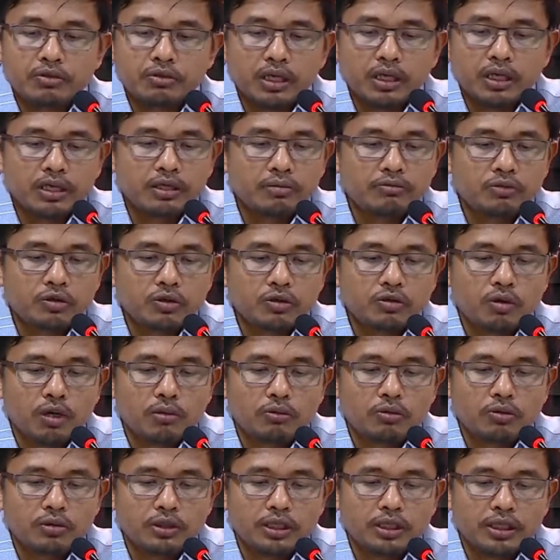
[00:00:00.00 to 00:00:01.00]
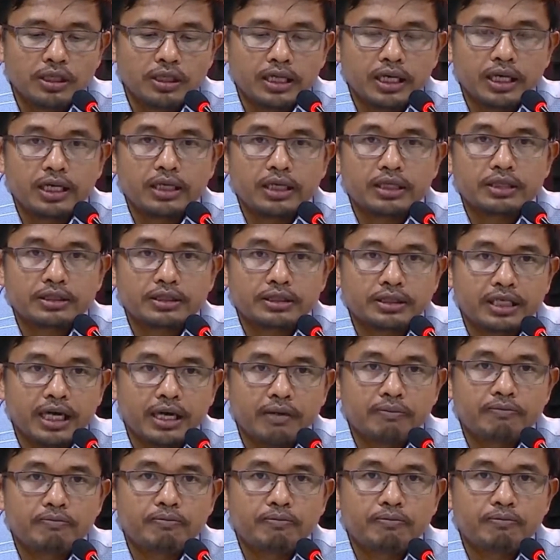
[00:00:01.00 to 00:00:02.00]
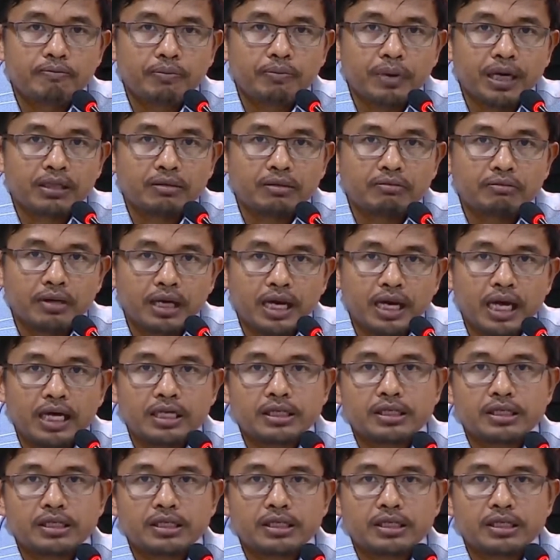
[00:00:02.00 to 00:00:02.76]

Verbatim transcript: 2023 jam 14